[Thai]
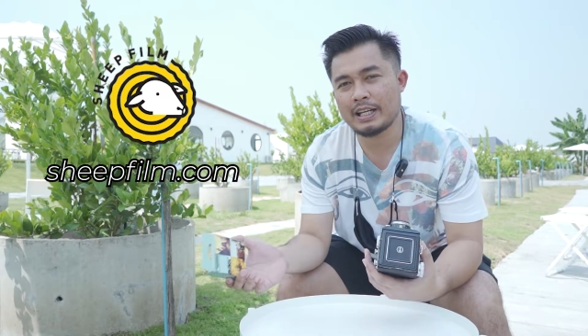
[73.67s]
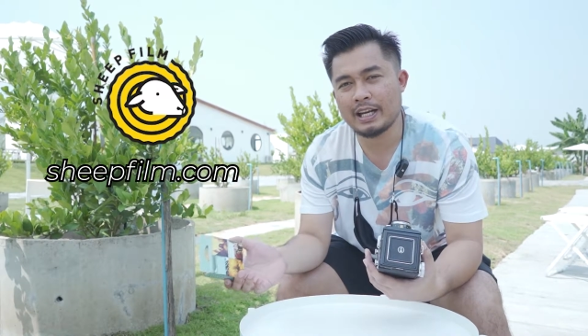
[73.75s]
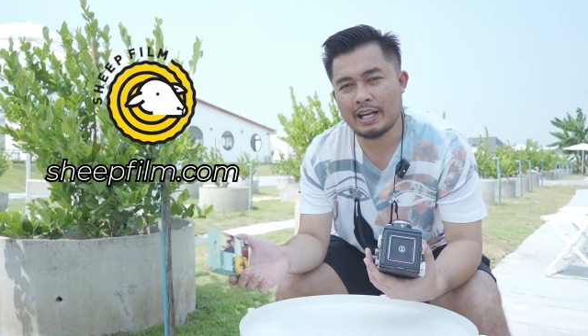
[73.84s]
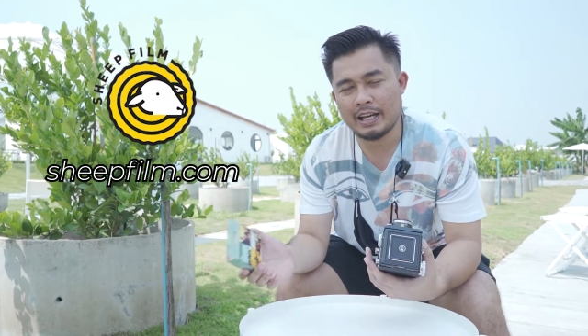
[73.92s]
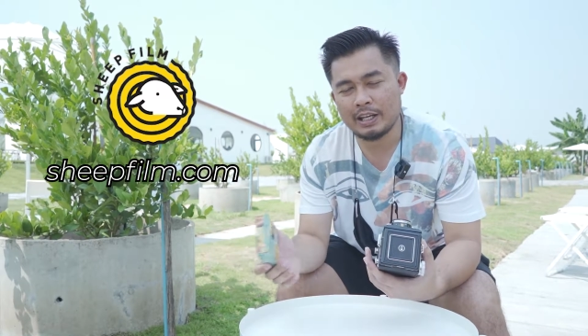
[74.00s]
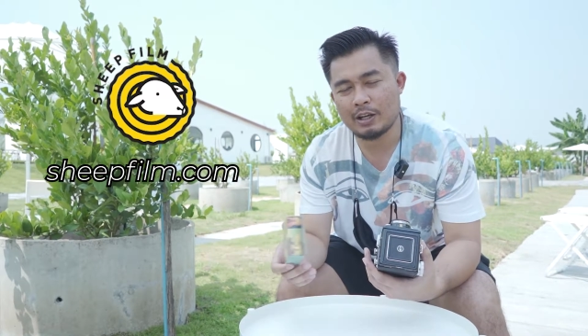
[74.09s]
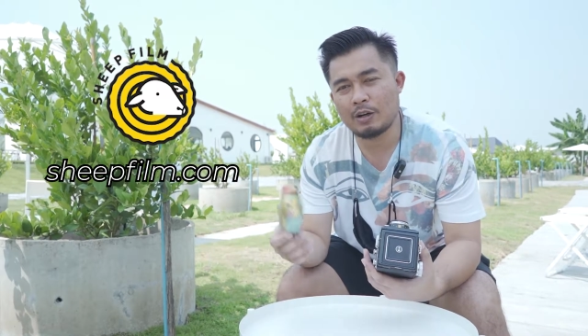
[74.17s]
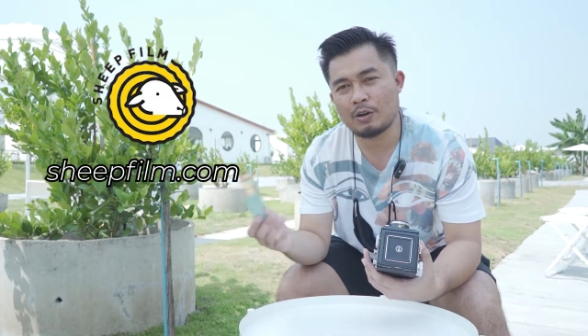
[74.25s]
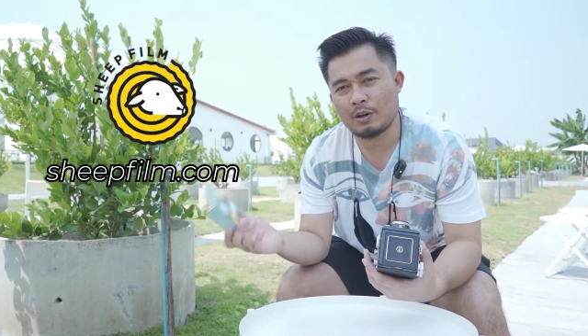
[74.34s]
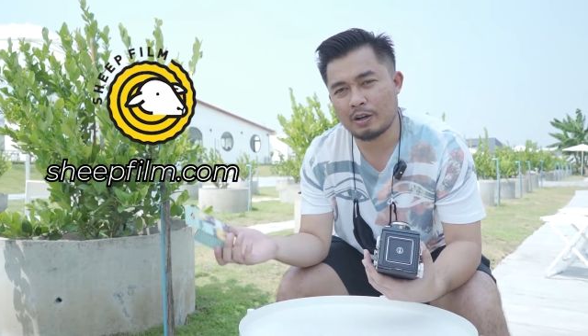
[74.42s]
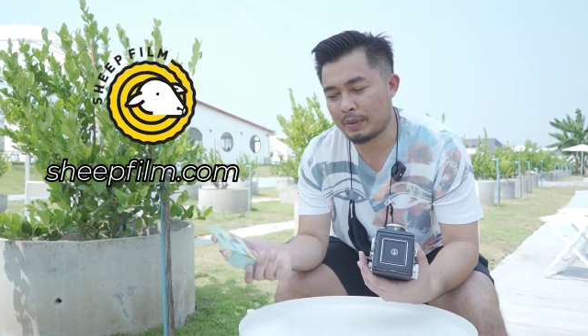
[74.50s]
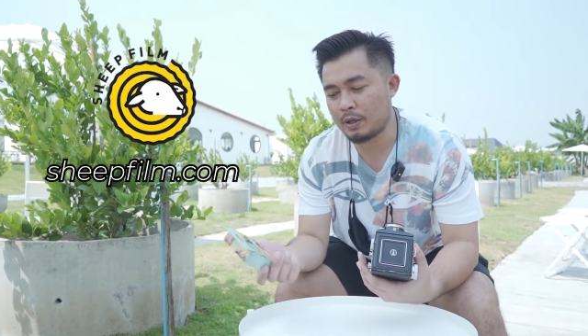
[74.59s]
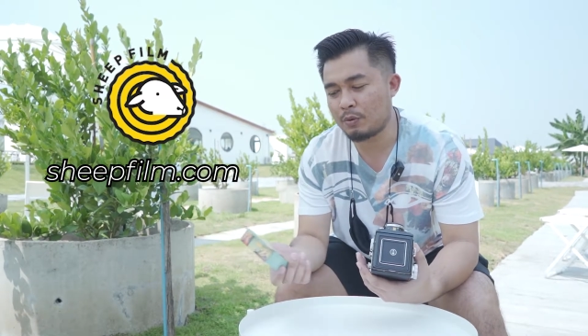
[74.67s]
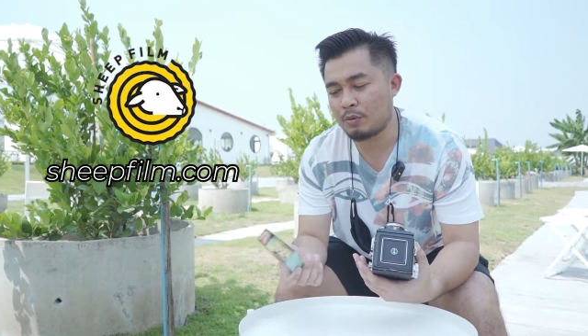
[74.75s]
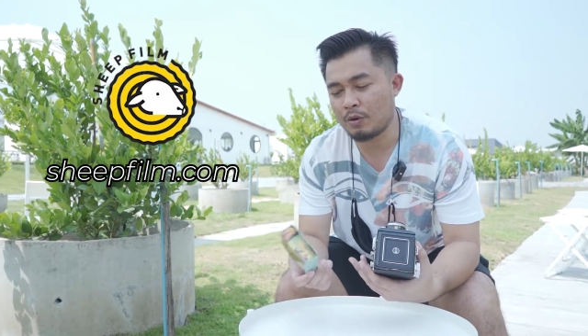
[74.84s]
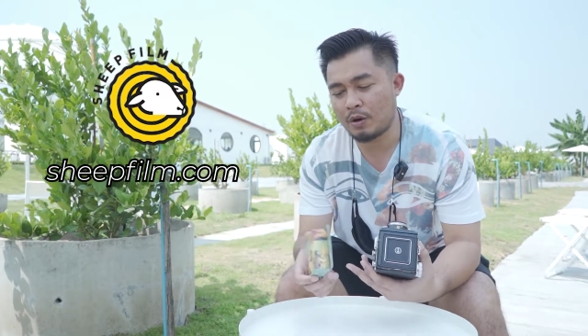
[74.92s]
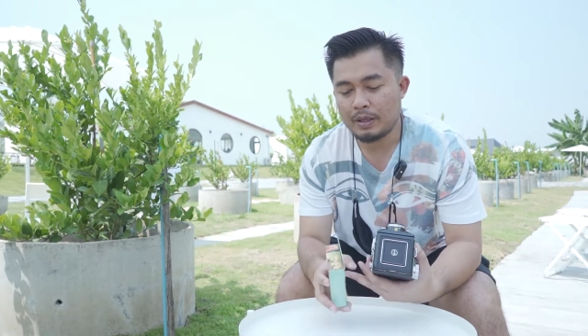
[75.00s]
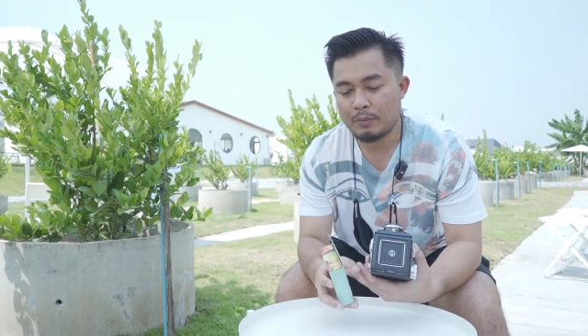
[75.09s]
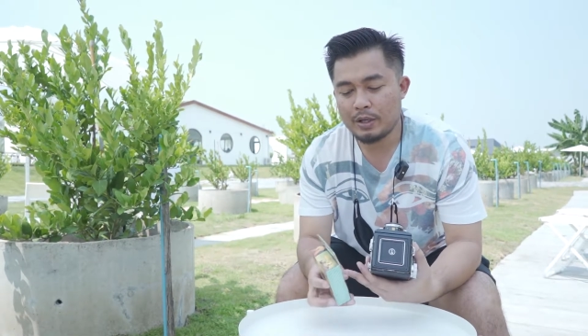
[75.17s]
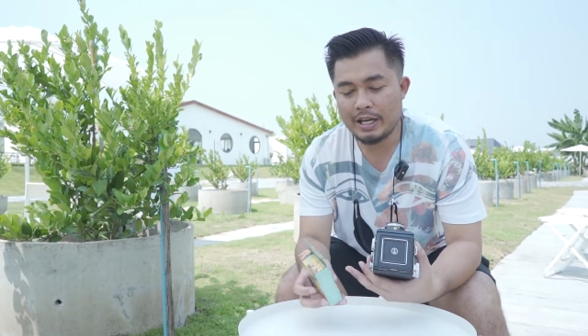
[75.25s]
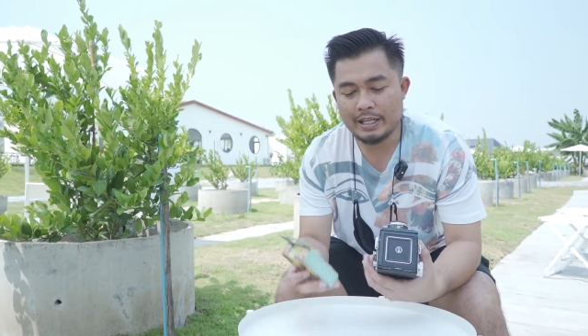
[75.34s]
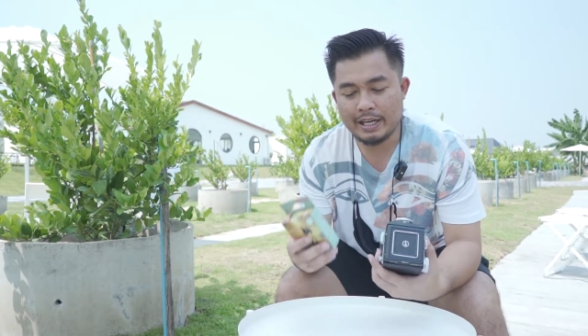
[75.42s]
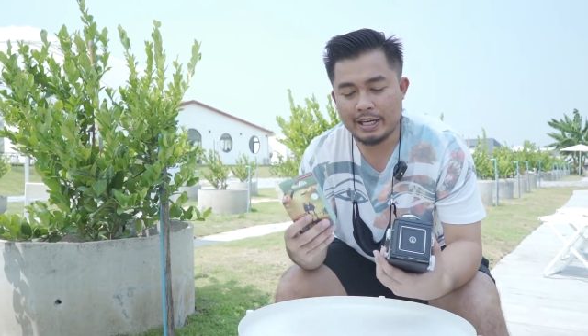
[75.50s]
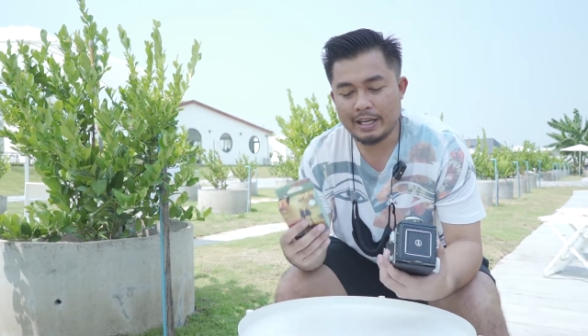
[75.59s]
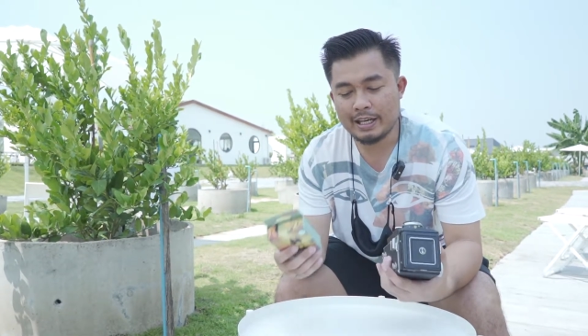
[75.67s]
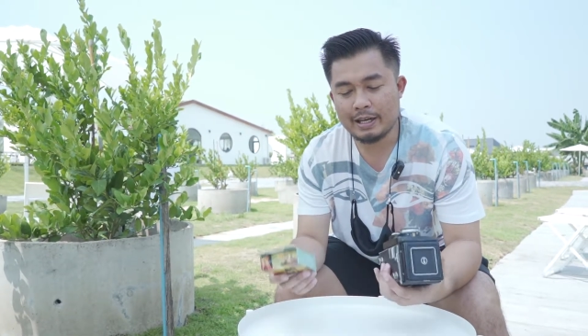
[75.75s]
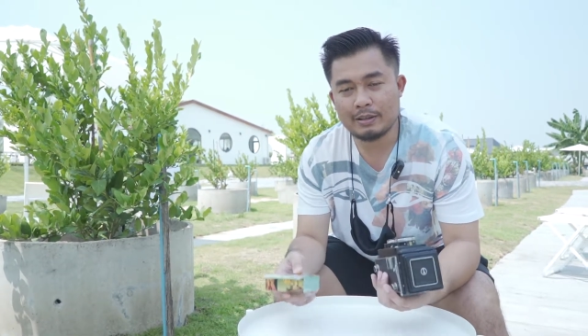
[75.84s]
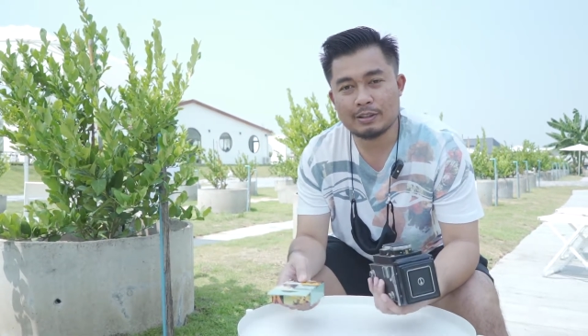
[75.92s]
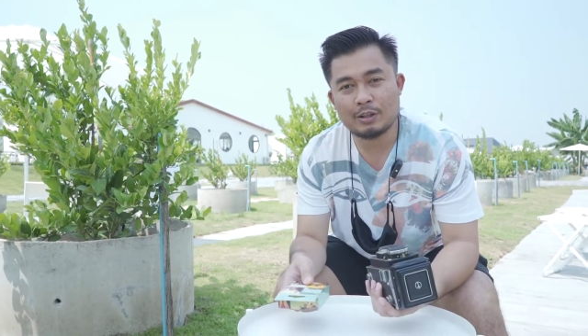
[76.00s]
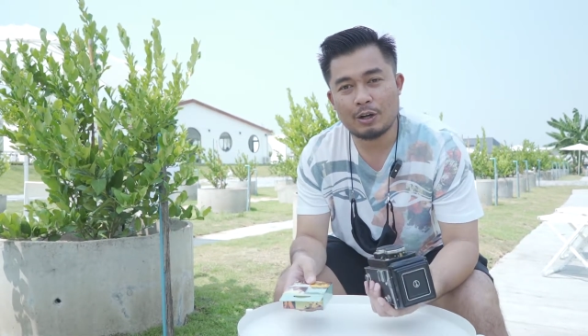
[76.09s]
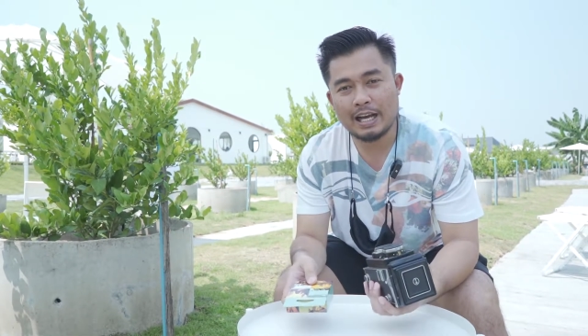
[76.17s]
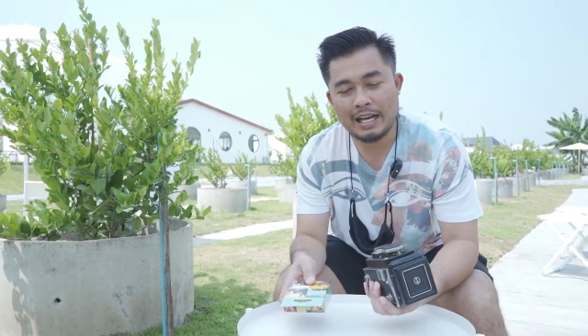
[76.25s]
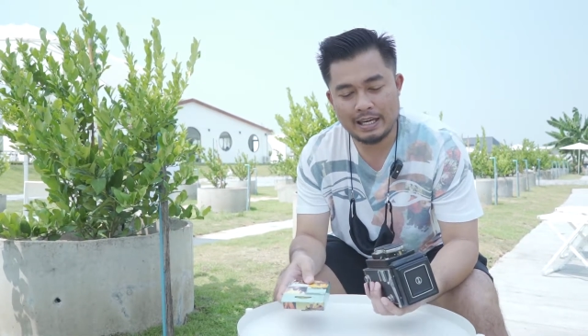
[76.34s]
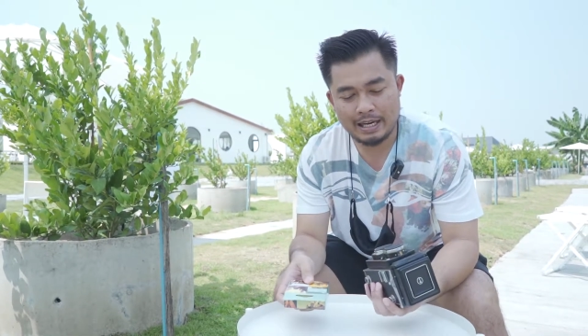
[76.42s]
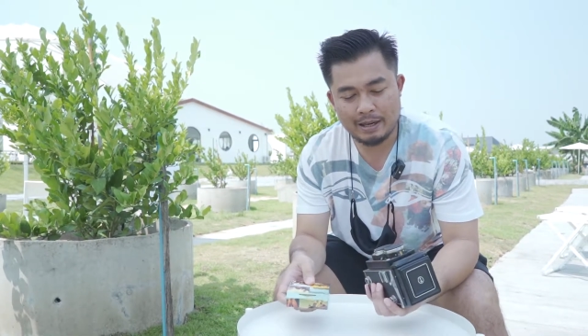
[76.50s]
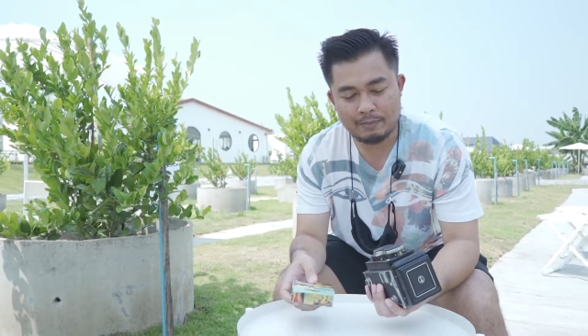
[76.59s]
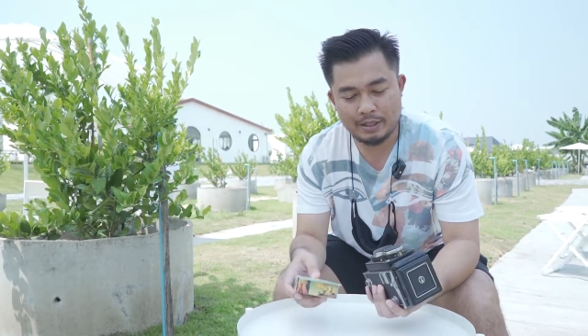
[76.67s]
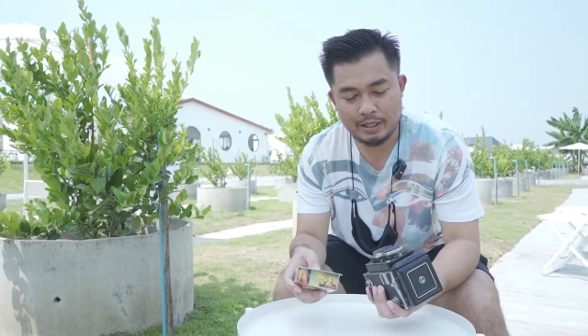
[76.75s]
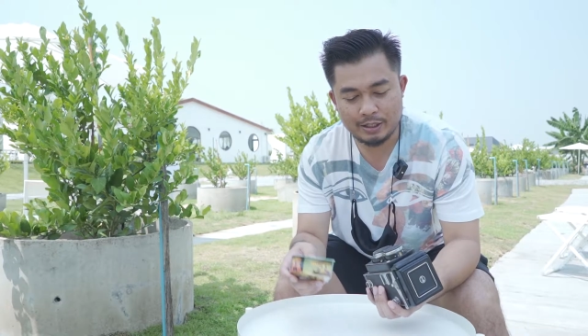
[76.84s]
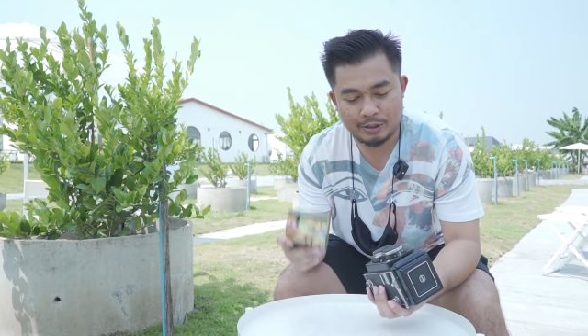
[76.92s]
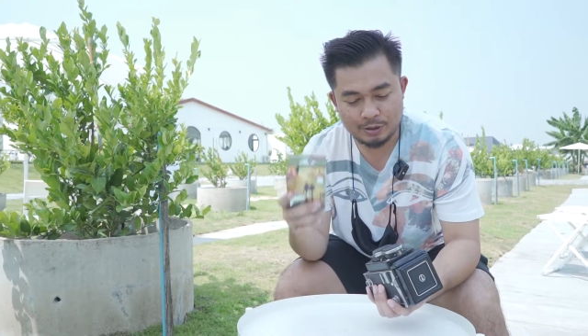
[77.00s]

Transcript: ยังไงเดี๋ยวเราลองไปดูก่อนเป็นผู้ใหญ่ใจดีทั้ง2ท่านนะครับที่